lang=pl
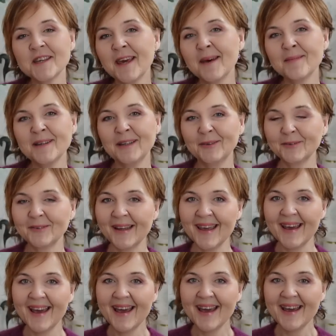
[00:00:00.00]
przyjemnie
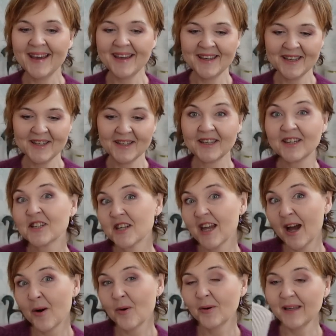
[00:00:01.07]
tutaj e,
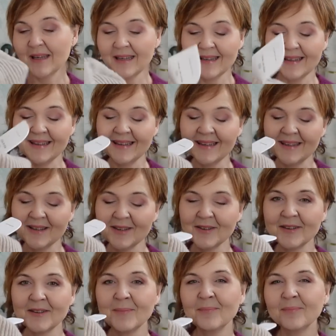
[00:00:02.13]
grzał i,
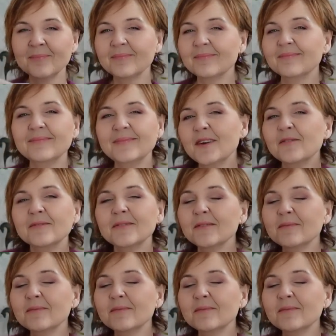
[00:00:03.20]
i no,